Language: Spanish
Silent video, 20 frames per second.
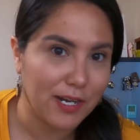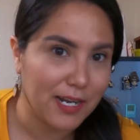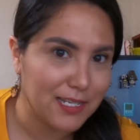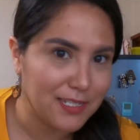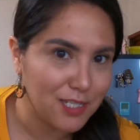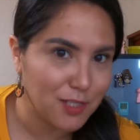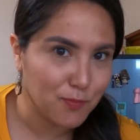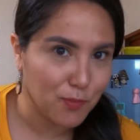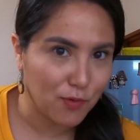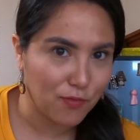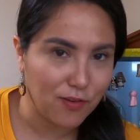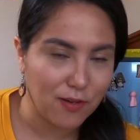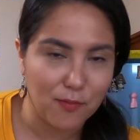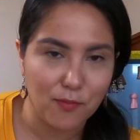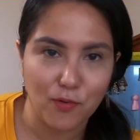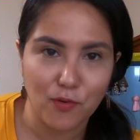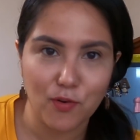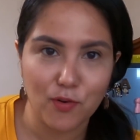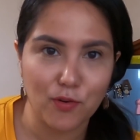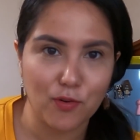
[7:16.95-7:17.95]
gracias, por
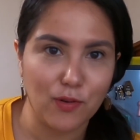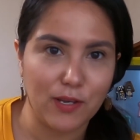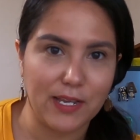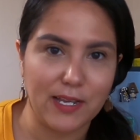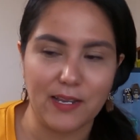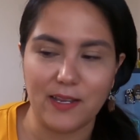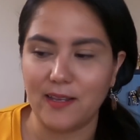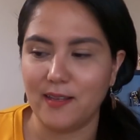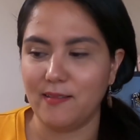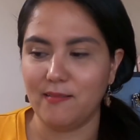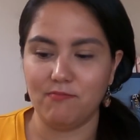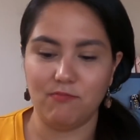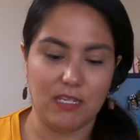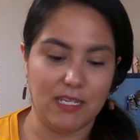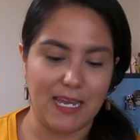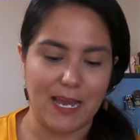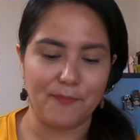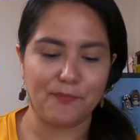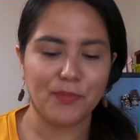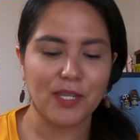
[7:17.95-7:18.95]
favor eh,
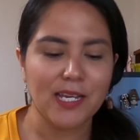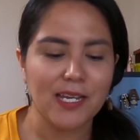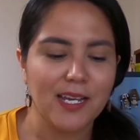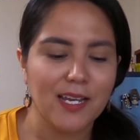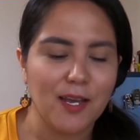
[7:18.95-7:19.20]
y ya.